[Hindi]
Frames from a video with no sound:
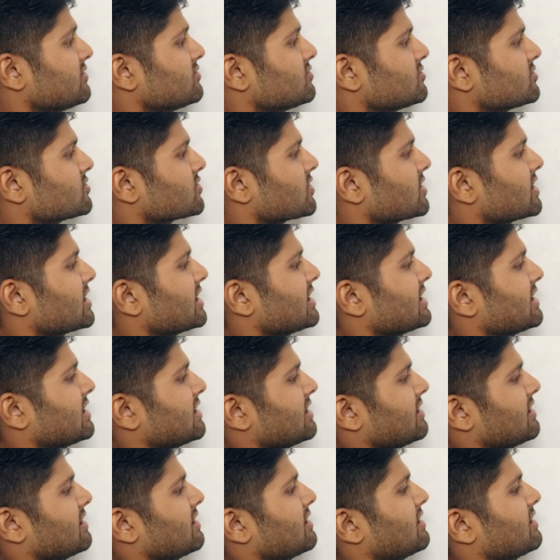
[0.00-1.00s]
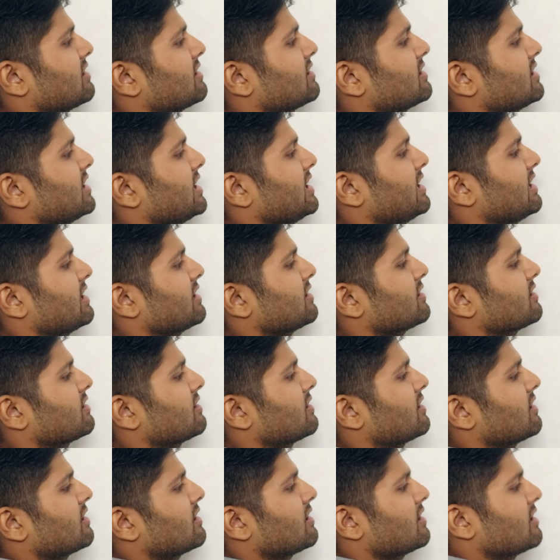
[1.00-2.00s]
इंजॉय ठीक है
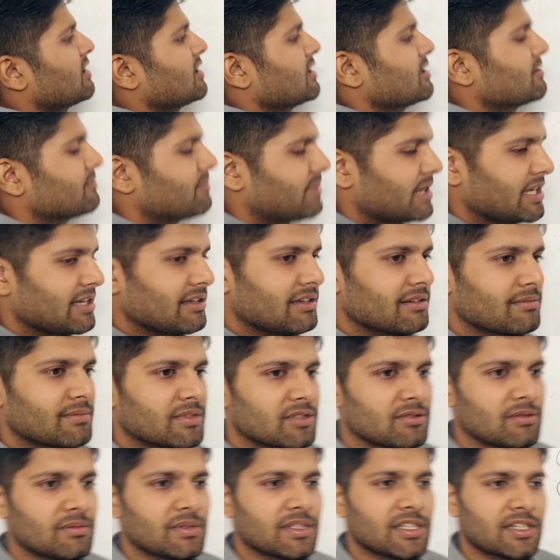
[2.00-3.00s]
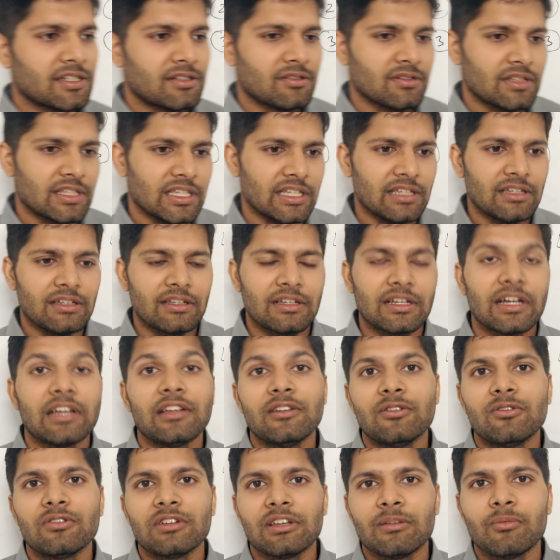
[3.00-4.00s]
भाई मैं तो बता रहा हूँ कि कई
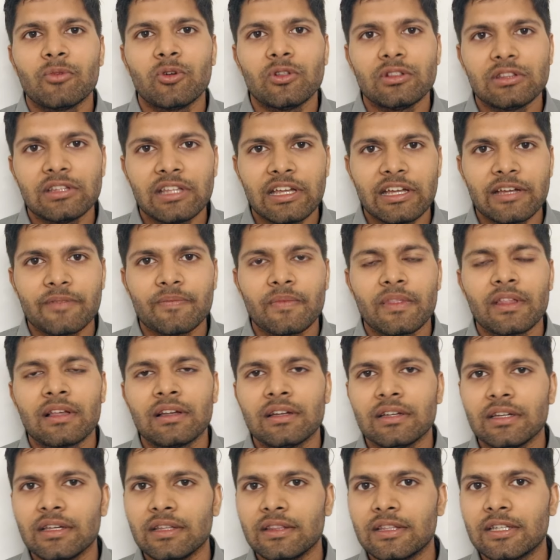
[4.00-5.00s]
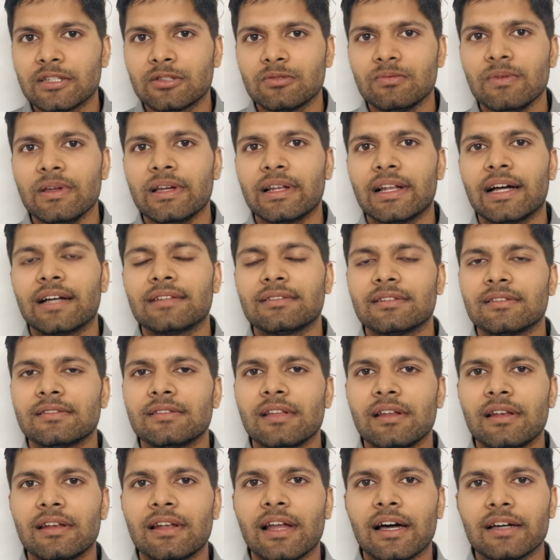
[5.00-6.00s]
लोग ये बोलते हैं कि दसवीं क्लास इज
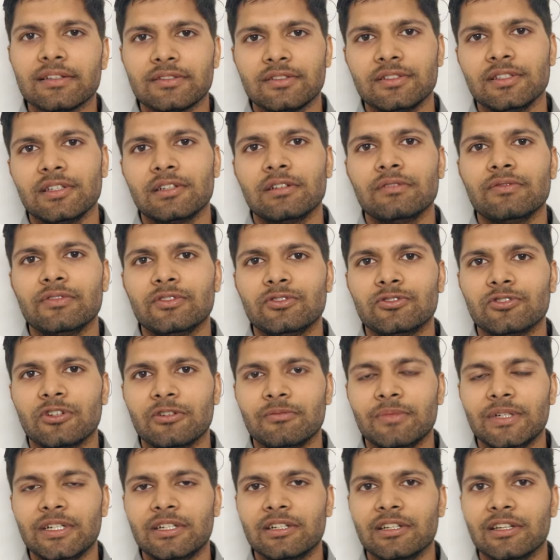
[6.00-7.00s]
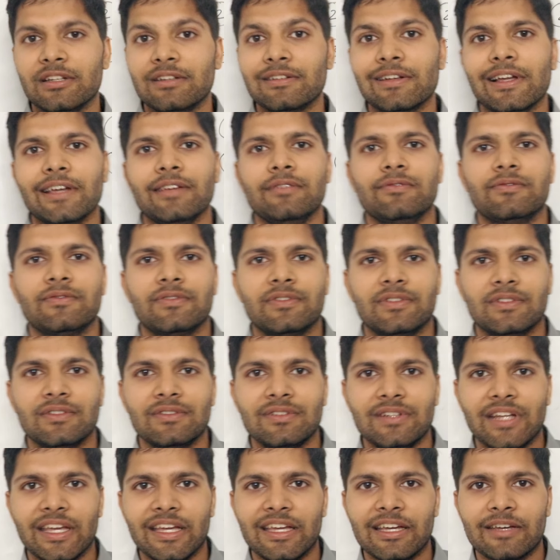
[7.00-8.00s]
द लास्ट ईयर ऑफ इन्जॉयमेंट इन लाइफ
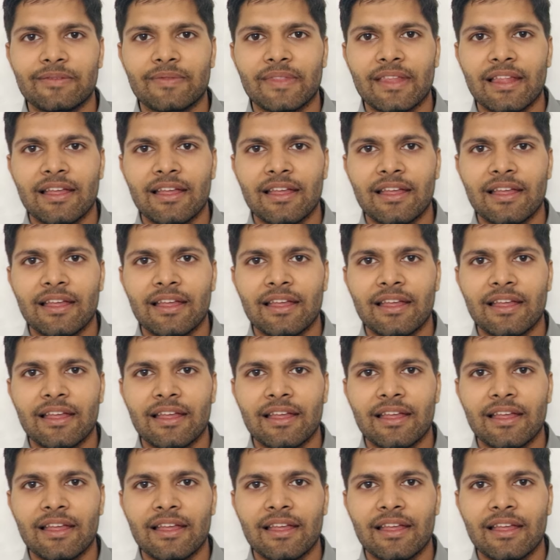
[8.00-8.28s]
ठीक है